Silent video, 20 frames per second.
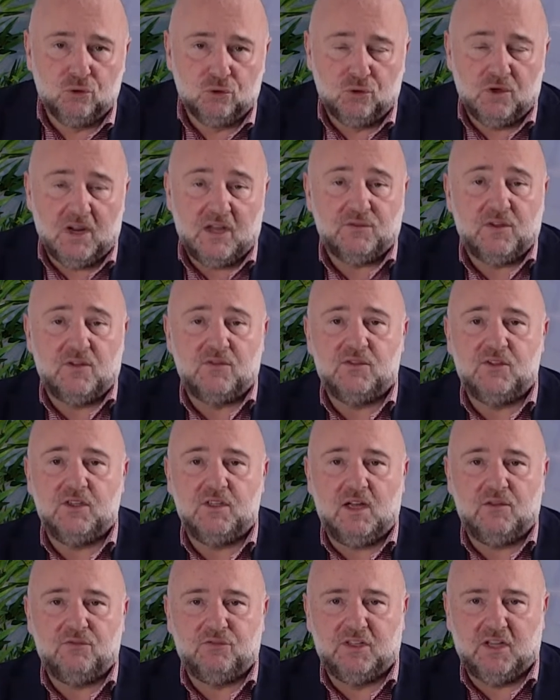de la FFC,
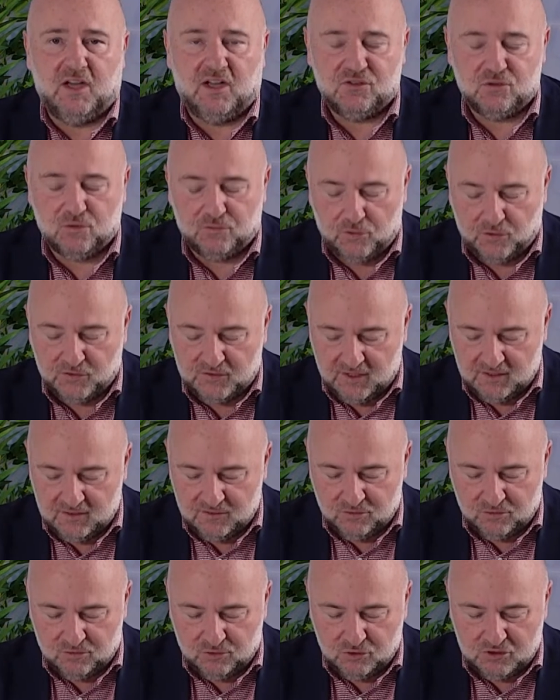la Fédération
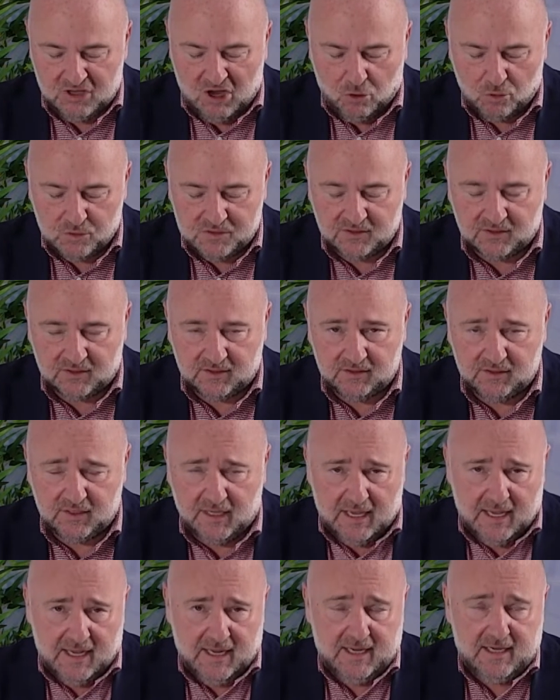Française de Carrosserie.
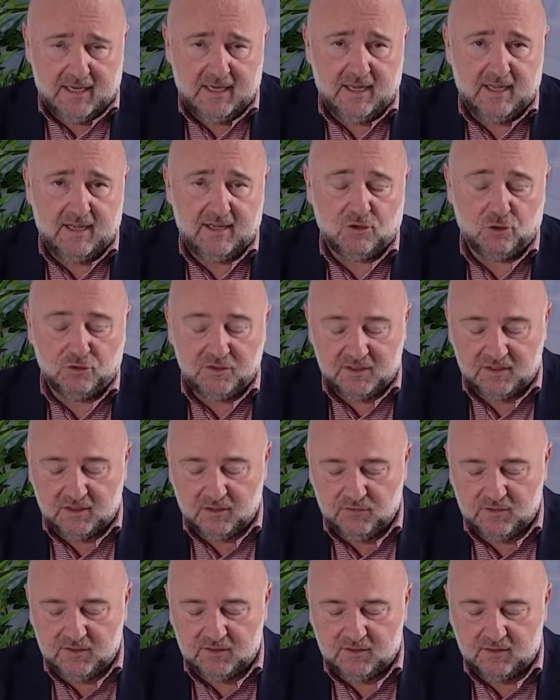La
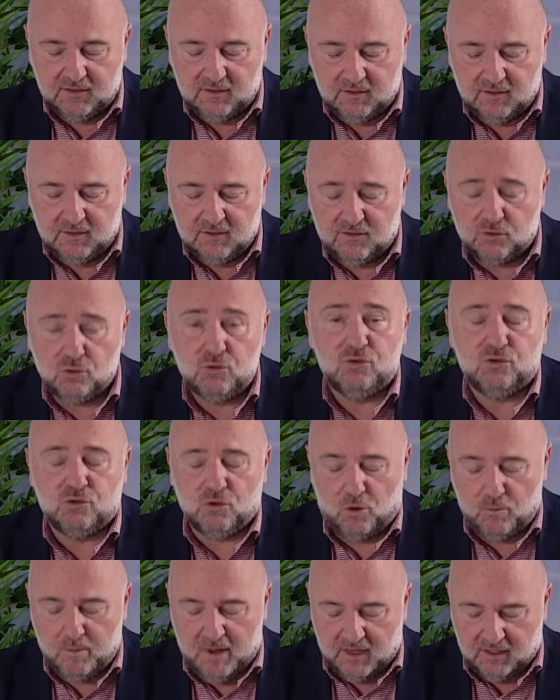connectivité et les
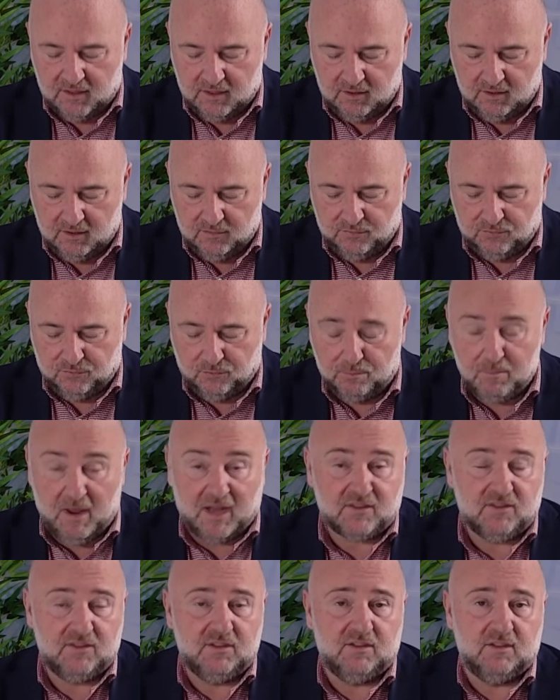solutions embarquées font
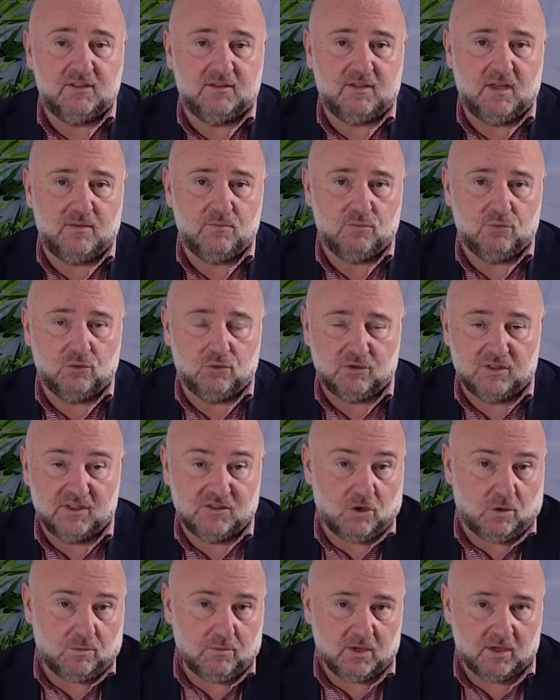partie des thèmes
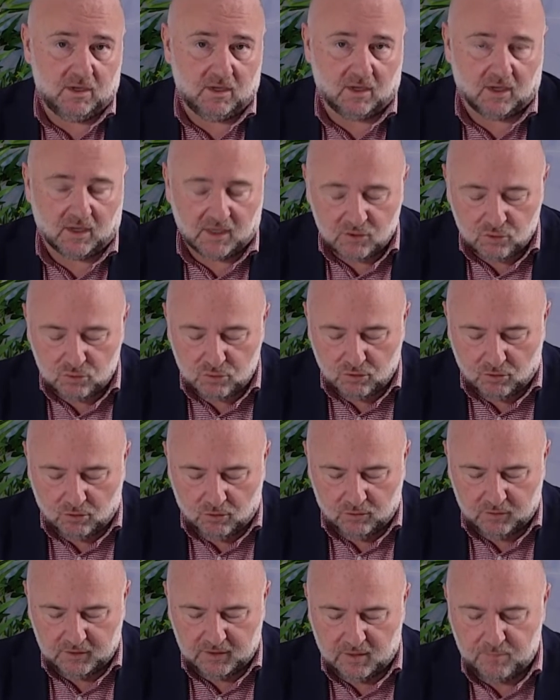désormais
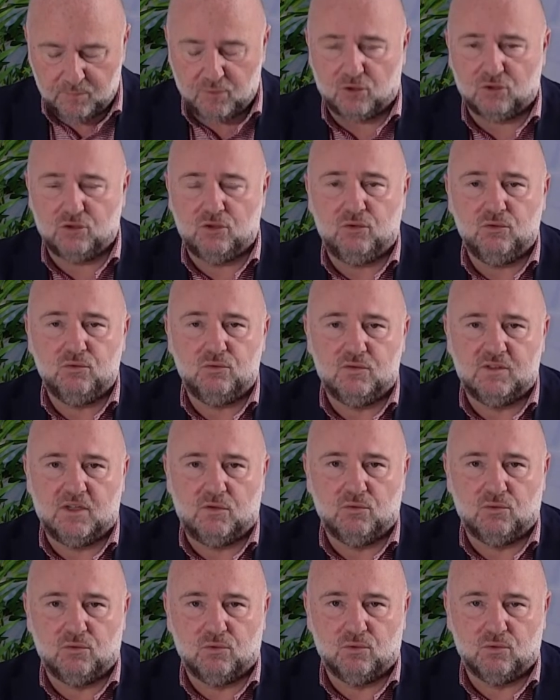récurrents et importants du
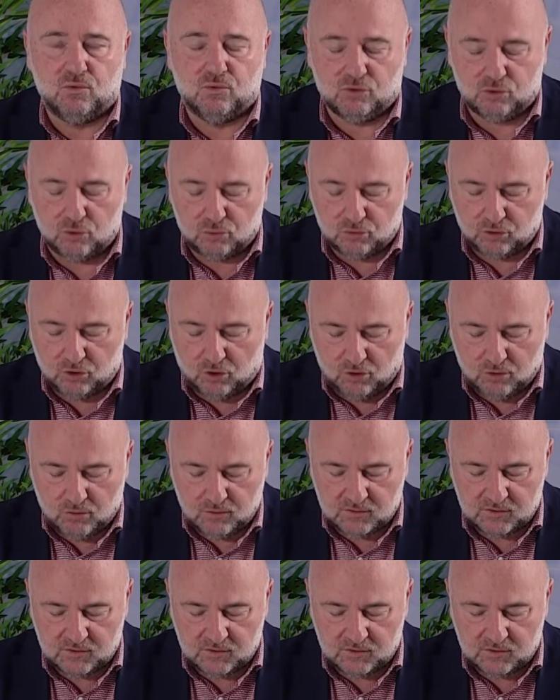salon Solutrans.